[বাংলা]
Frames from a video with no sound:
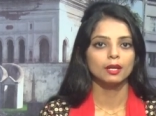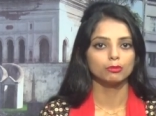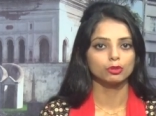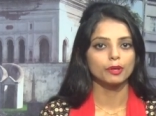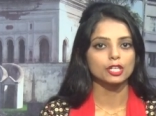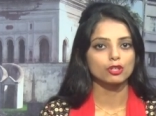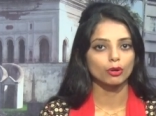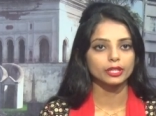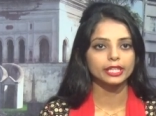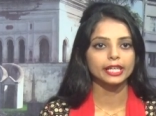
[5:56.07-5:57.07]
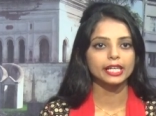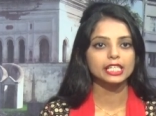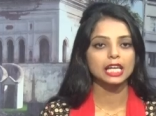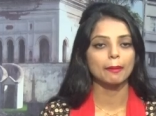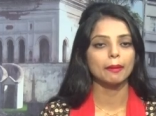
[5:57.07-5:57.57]
বুধবার সকাল থেকেই
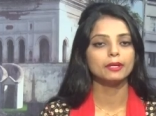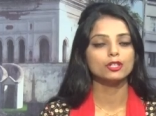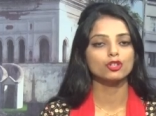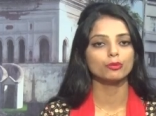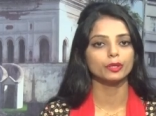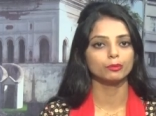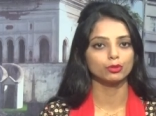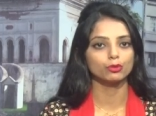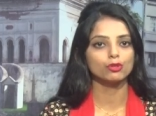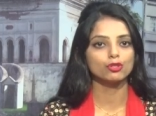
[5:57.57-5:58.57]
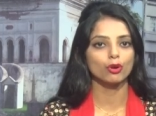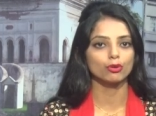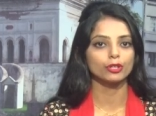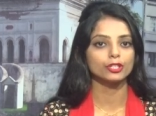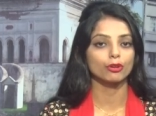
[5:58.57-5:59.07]
স্বাভাবিক সময়ের মতো
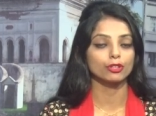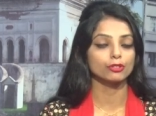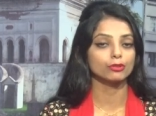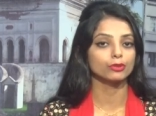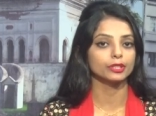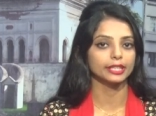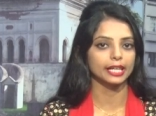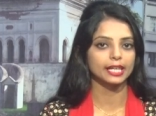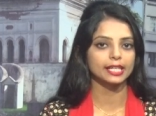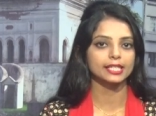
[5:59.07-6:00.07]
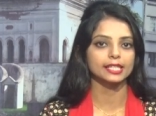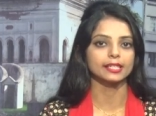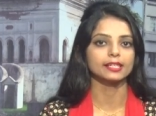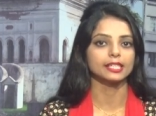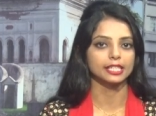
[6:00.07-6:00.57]
সড়কে চলাচল করতে দেখা গেছে
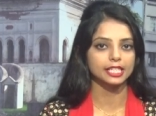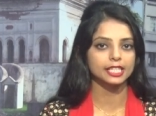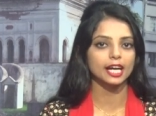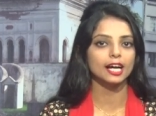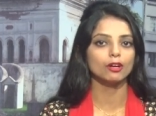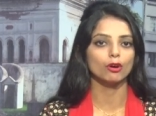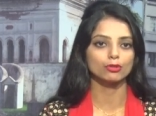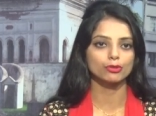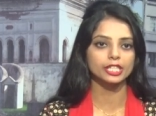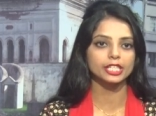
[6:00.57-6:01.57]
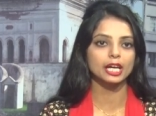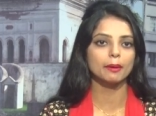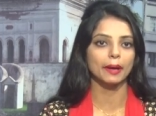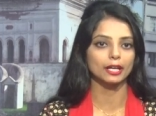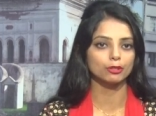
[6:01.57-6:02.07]
রিক্সা অটোরিকশা
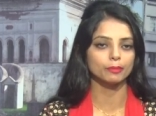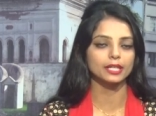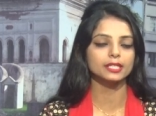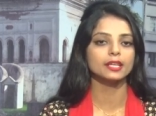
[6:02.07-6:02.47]
মাইক্রোবাস